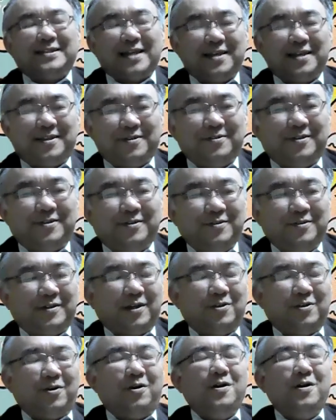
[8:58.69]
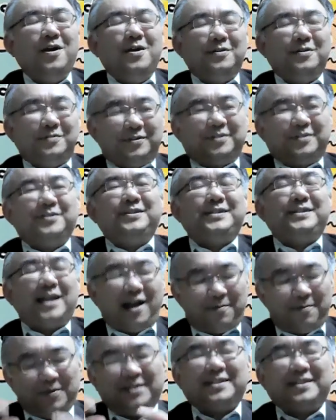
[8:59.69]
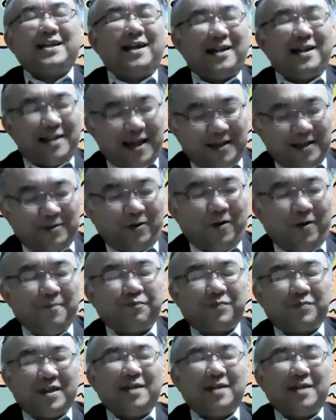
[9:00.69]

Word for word: さいっていうふうに言うけど、靴下が見つからないと。